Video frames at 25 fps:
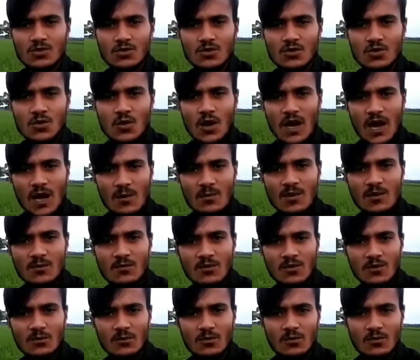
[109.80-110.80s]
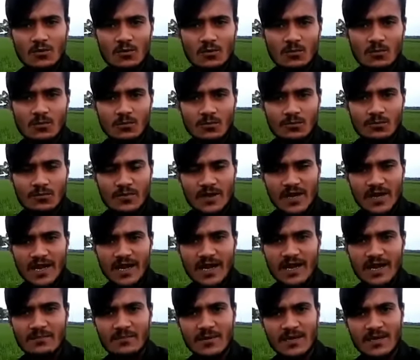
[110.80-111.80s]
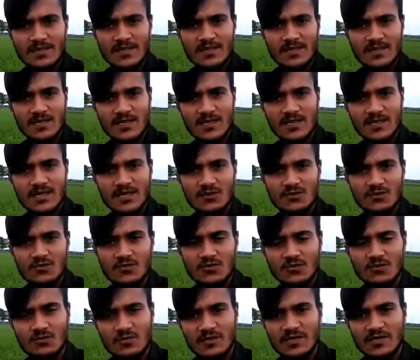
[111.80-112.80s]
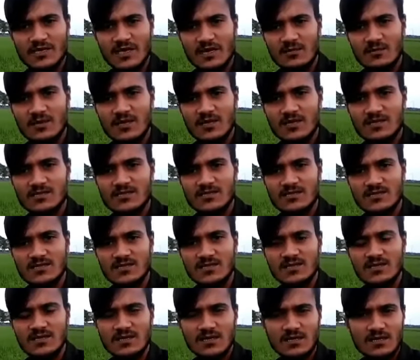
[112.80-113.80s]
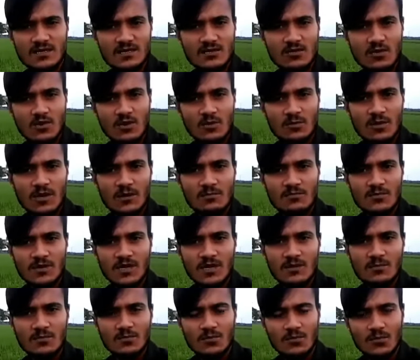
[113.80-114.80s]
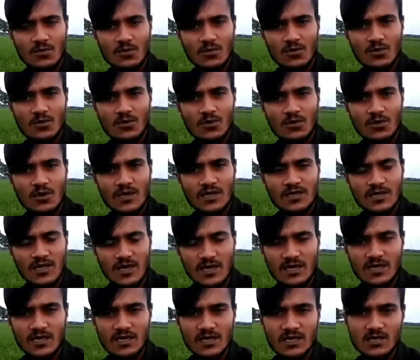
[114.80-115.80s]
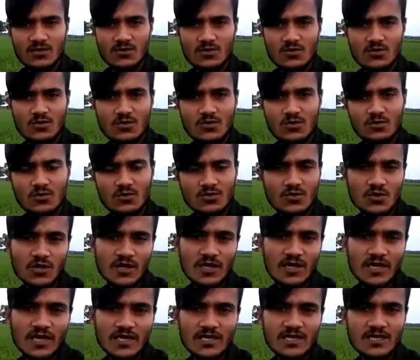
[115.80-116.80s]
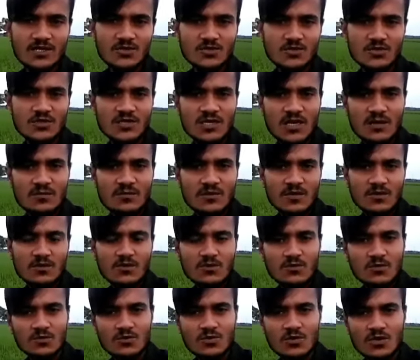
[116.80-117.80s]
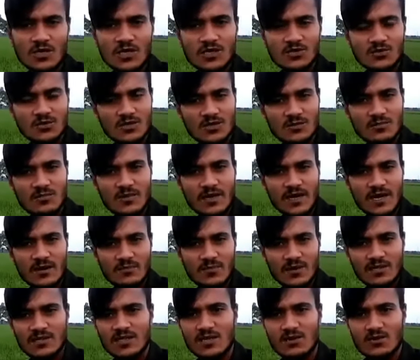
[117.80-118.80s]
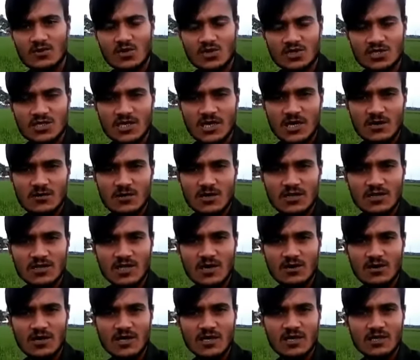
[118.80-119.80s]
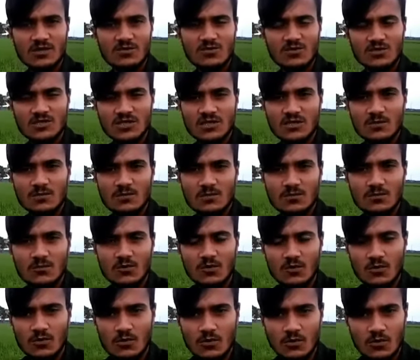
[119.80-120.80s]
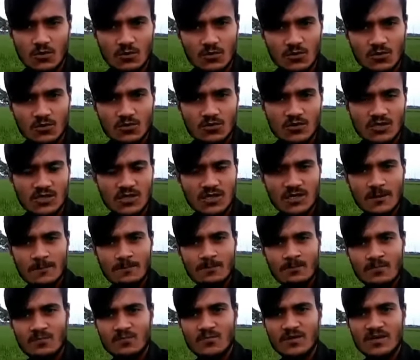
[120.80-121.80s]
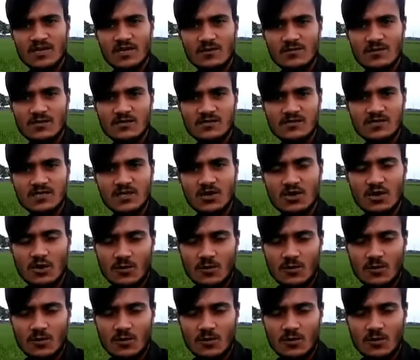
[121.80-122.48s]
তো আমি বলবো পেয়ারা পাতাতে কিন্তু ভিটামিন সির অভাবটা পূরণ করে থাকে তো কবুতরের ক্ষেত্রে যদি আপনি কবুতরকে যদি পেয়ারা পাতার রস খাওয়ান তাহলে কিন্তু সেই কবুতরটির ভিটামিন সির